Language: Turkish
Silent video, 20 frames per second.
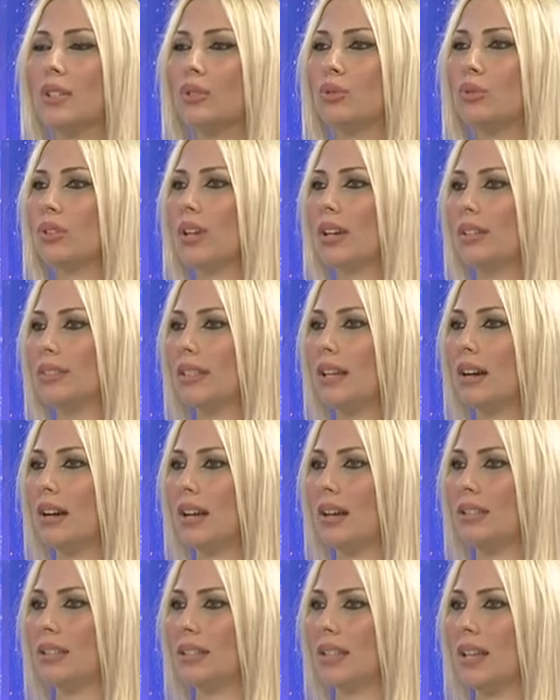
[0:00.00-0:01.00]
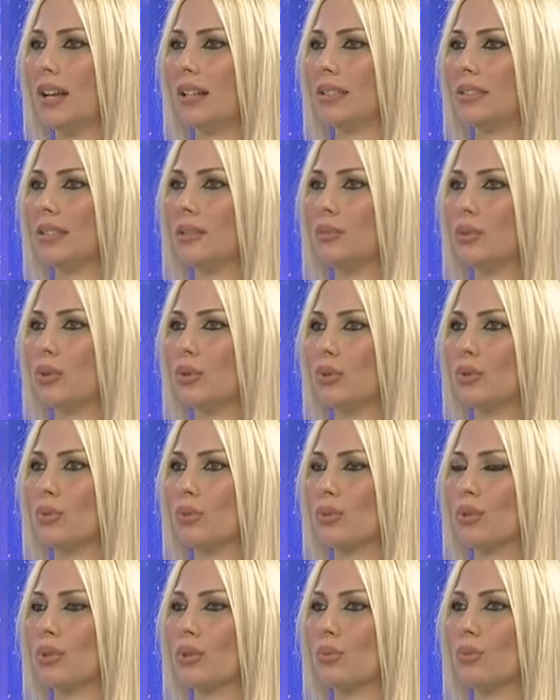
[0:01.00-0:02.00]
dünyanın ne hale geldiğini
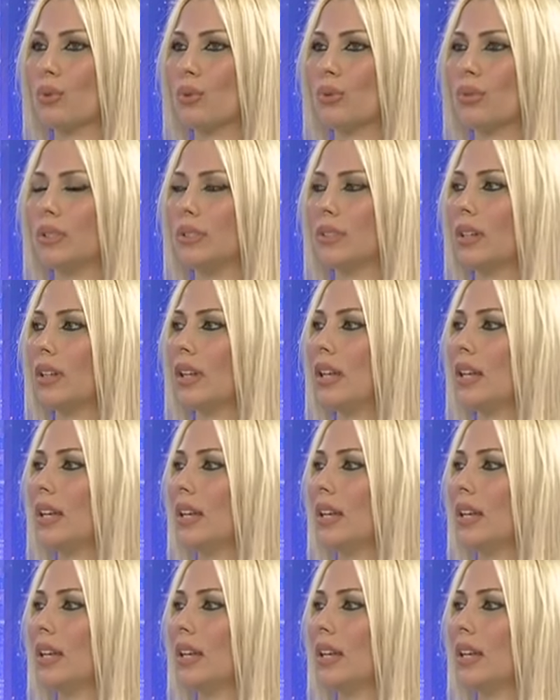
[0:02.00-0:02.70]
biliyorsunuz Japonya'da.